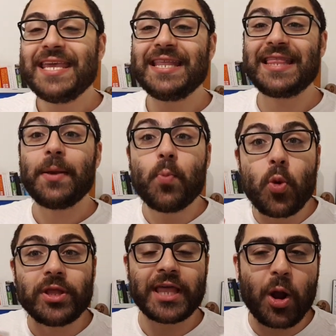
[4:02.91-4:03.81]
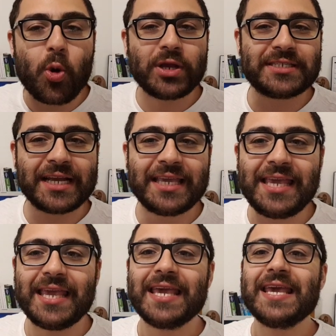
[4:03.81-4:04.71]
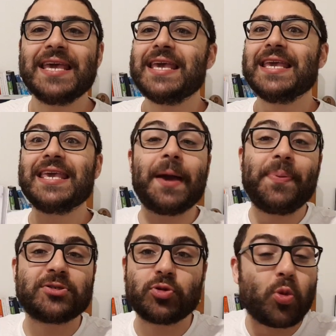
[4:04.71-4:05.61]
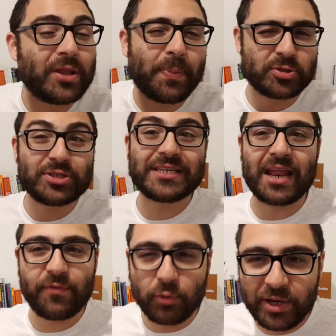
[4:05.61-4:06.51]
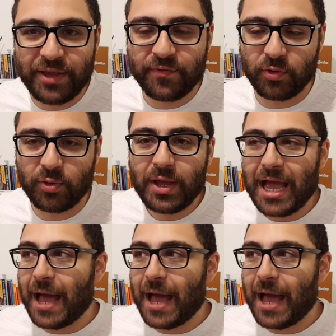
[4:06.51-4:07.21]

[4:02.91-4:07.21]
E tem muita coisa aqui que a pessoa, quando a pessoa escreve um livro,